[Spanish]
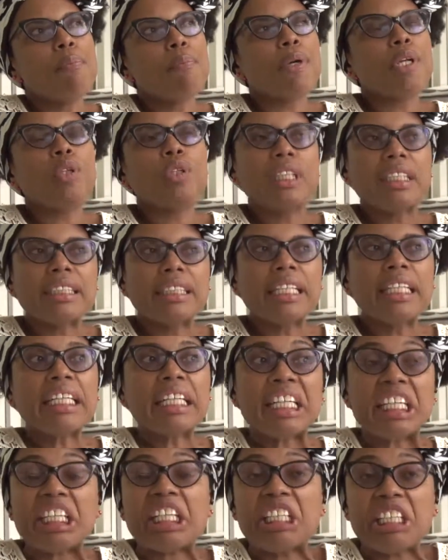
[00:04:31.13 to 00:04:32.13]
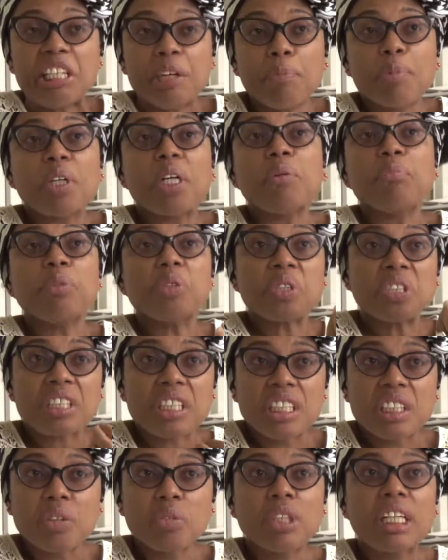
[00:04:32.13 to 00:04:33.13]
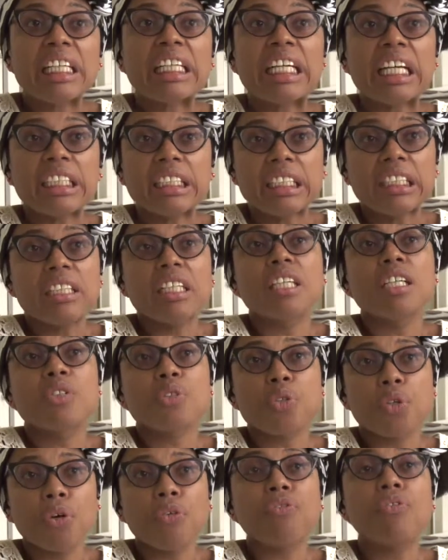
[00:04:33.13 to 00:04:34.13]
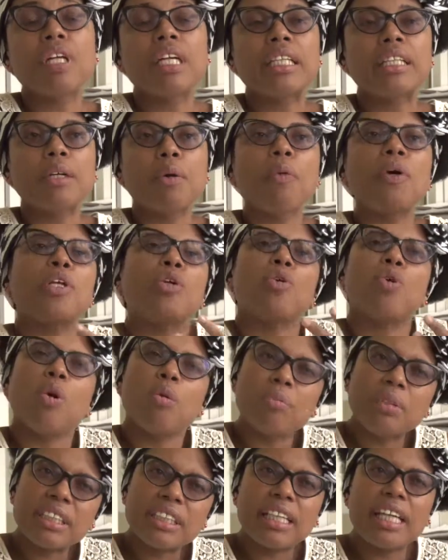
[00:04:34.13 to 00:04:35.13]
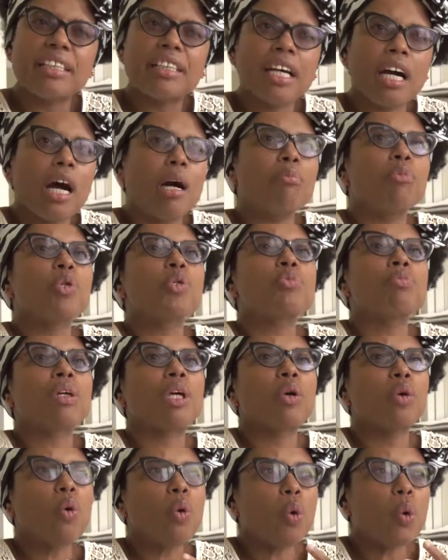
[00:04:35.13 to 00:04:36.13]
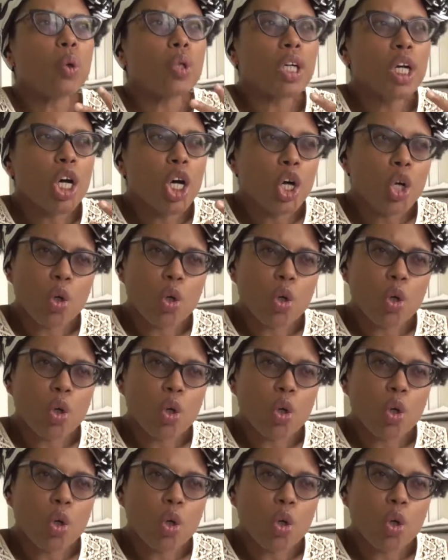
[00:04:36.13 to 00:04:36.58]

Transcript: Pero desde la ingeniería, por ejemplo, se sintió una gran indagación frente a, bueno, cómo enseñamos mejor,